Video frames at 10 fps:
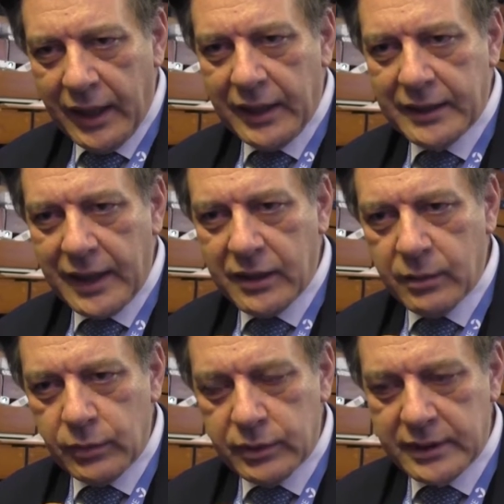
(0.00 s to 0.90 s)
e la
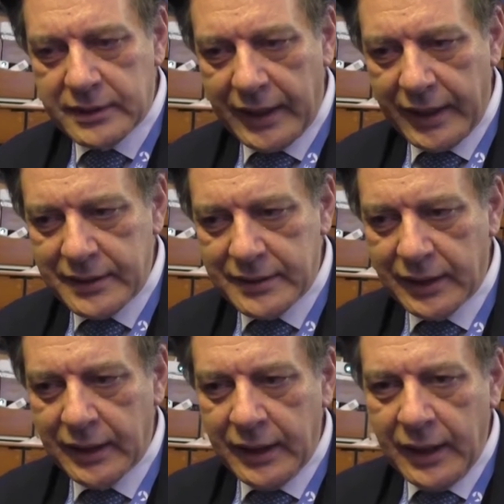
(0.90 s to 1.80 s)
TAC
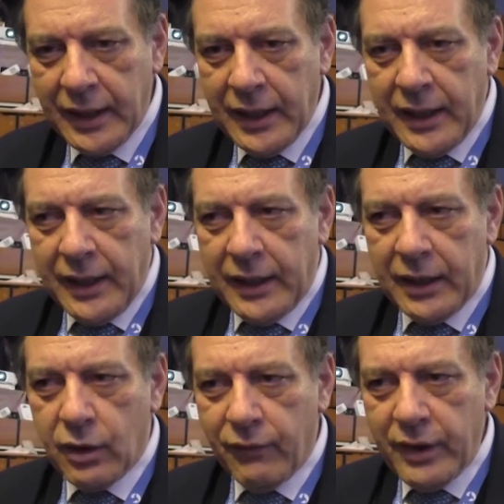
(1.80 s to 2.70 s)
multislice.
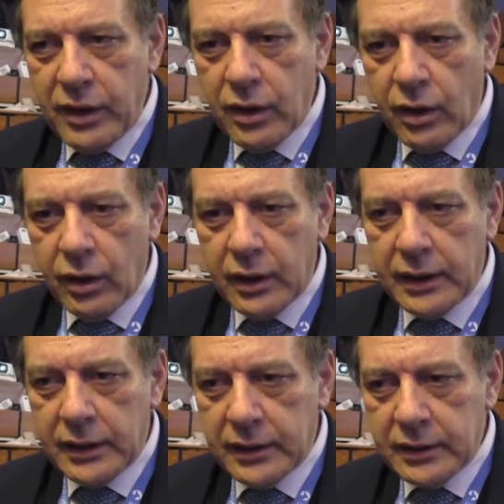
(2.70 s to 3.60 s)
Il convegno
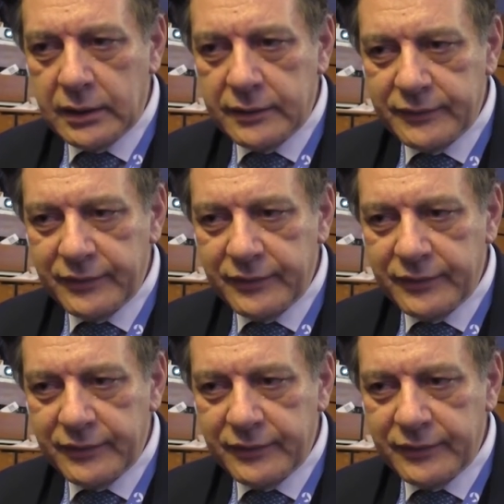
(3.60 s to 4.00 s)
eh,